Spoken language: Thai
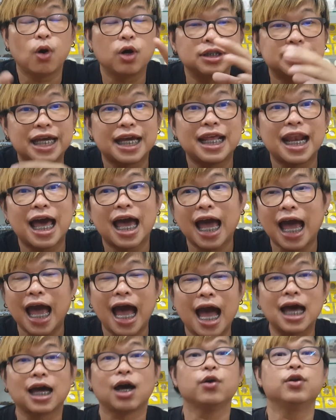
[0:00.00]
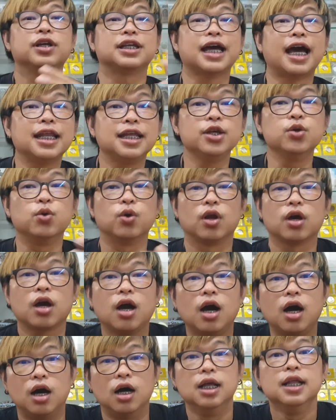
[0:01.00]
พอใจราคาเขาถึงจะให้ที่อยู่แล้ว
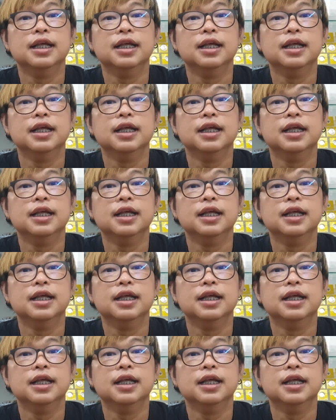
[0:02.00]
ก็